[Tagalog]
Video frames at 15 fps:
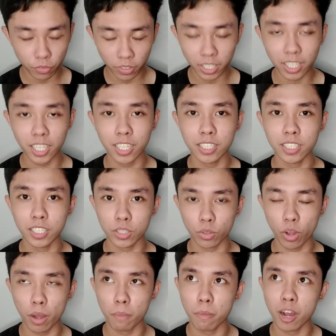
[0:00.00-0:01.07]
feeling
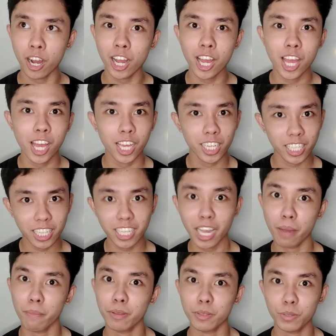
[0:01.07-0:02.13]
nito habang
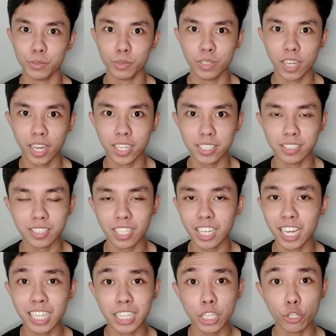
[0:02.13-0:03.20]
kinagamit ko to guys.
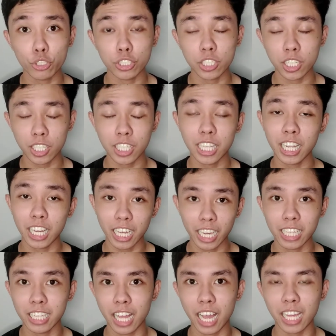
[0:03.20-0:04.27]
Talagang hindi ko siya
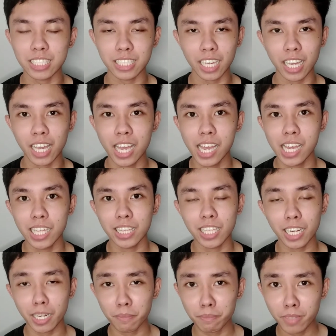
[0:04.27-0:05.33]
nilagay na kasi
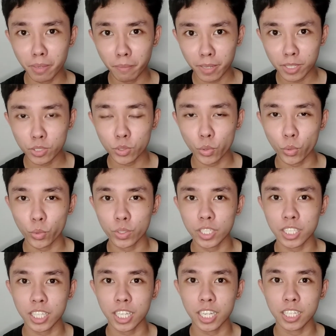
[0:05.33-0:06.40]
naramdaman ko
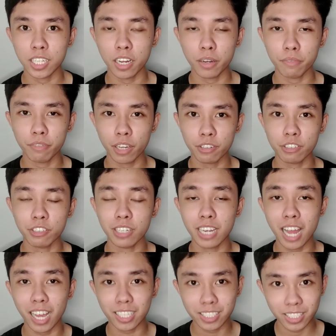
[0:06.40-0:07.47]
na talagang very
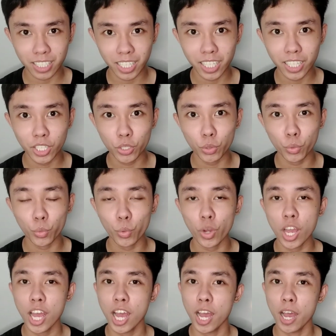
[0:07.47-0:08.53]
relaxing yung